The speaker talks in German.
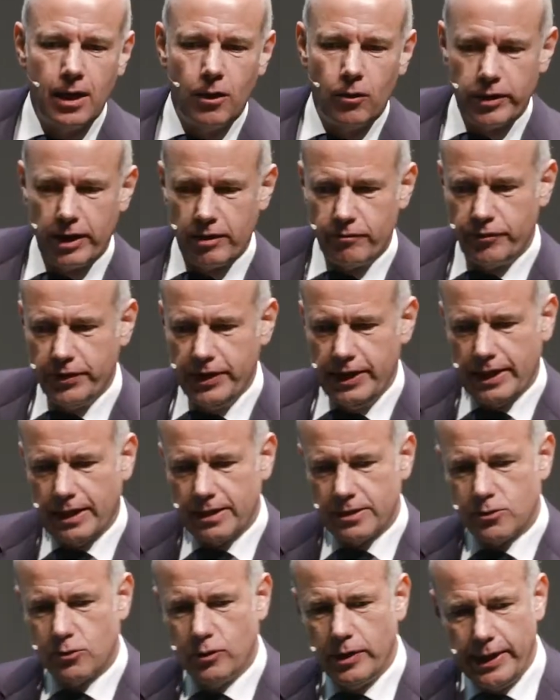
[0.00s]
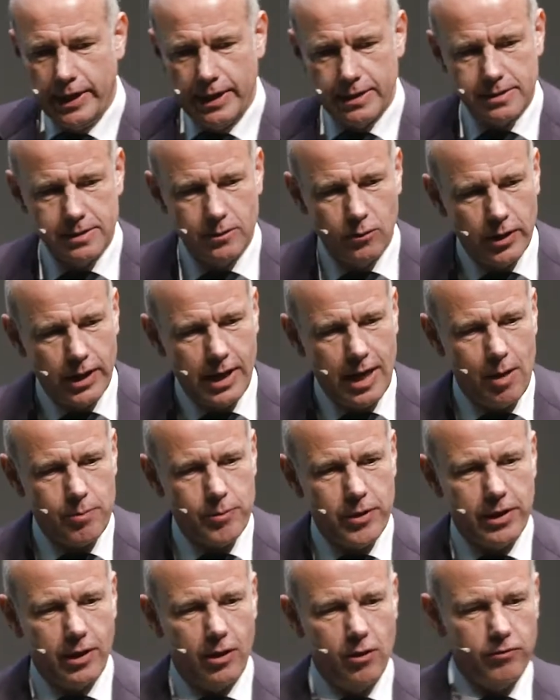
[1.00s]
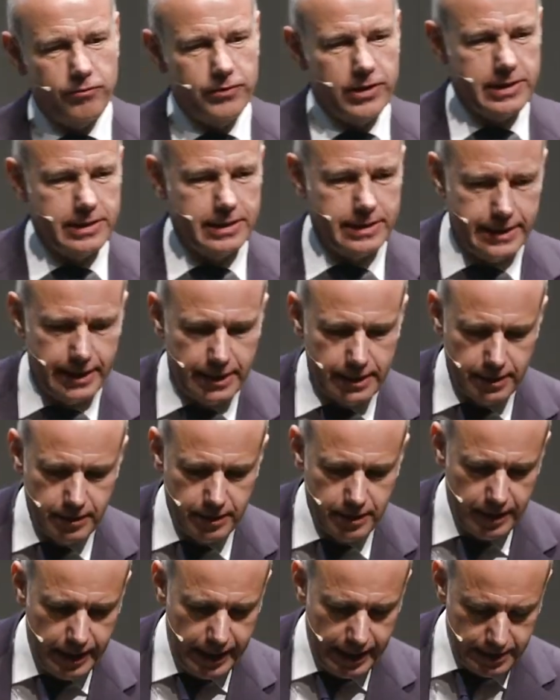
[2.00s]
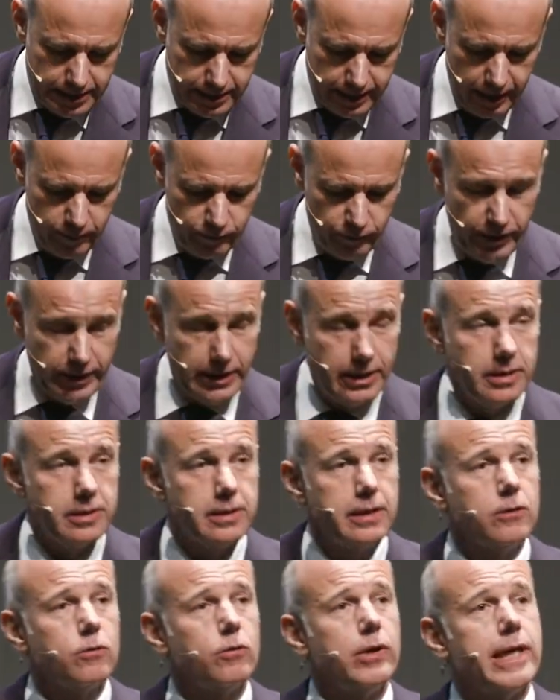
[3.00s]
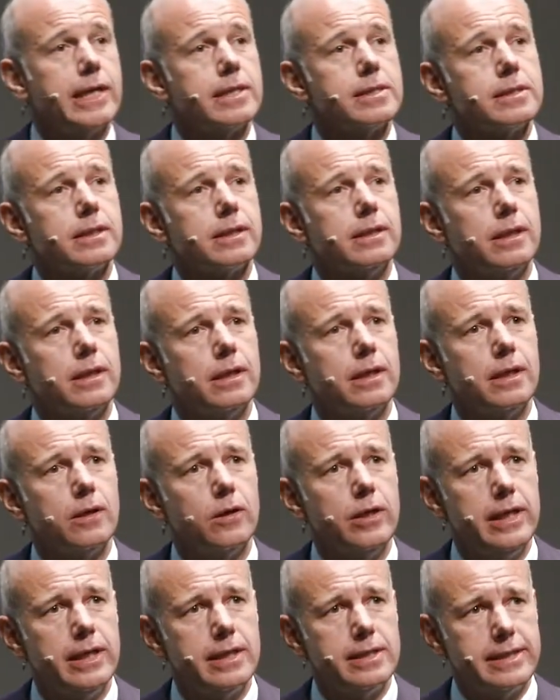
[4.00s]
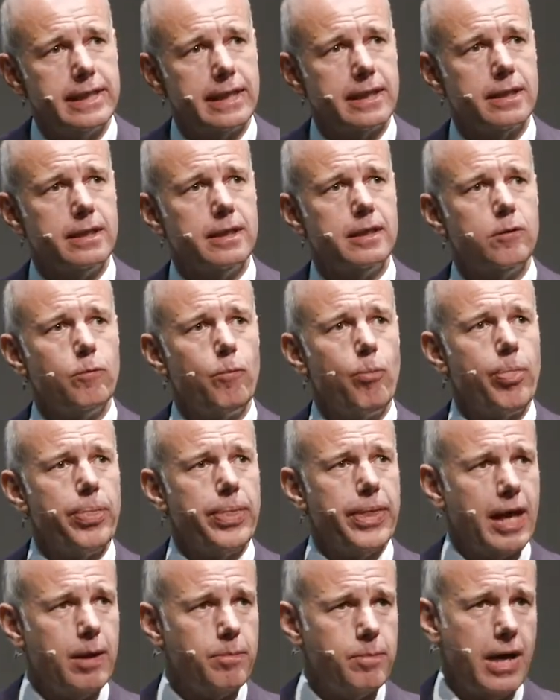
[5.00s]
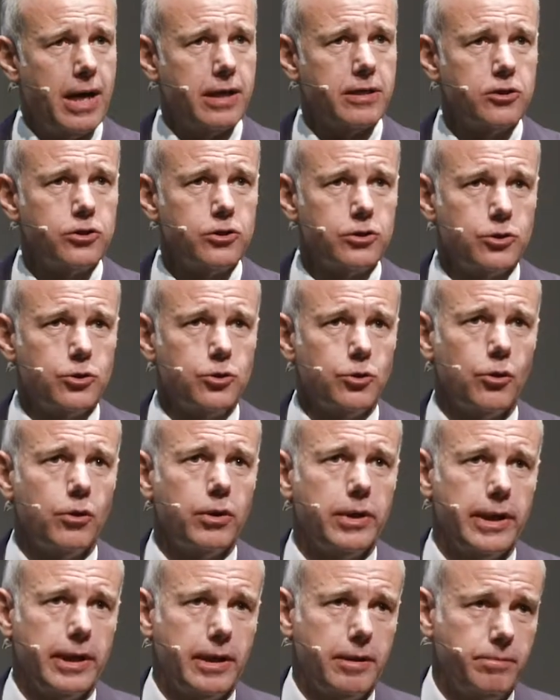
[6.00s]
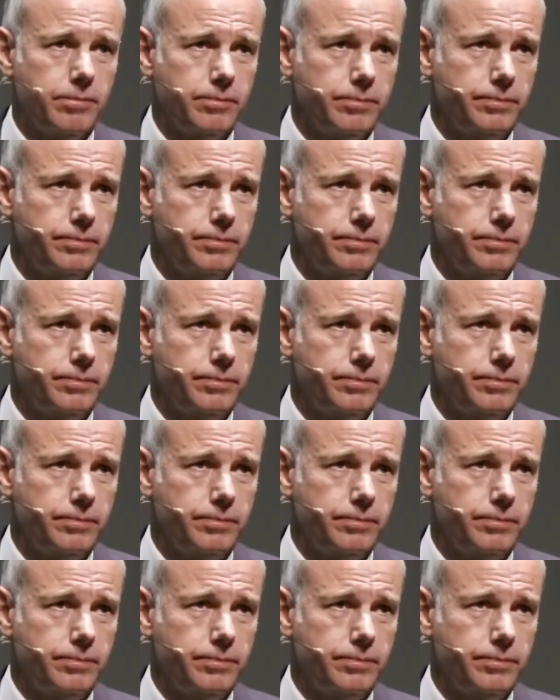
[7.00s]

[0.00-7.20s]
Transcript: Und dann fing ich an zu lesen und kam darauf, dass Insekten extrem wichtig sind und äh, in Insekten dramatisch zurückgehen.